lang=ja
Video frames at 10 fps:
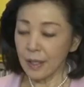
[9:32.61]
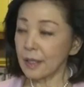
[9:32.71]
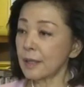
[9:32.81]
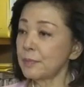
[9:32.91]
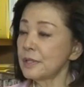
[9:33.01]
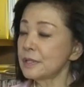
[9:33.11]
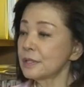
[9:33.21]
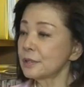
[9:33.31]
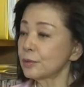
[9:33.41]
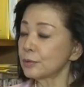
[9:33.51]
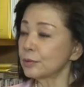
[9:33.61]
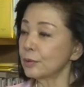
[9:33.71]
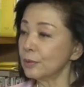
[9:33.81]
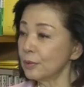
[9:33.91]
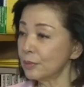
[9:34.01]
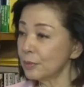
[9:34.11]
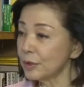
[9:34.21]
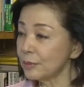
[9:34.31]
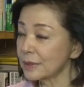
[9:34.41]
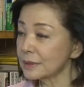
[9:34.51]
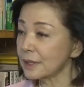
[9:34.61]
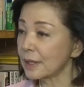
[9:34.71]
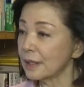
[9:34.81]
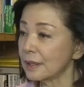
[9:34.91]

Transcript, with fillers: 原民進党どう思いますか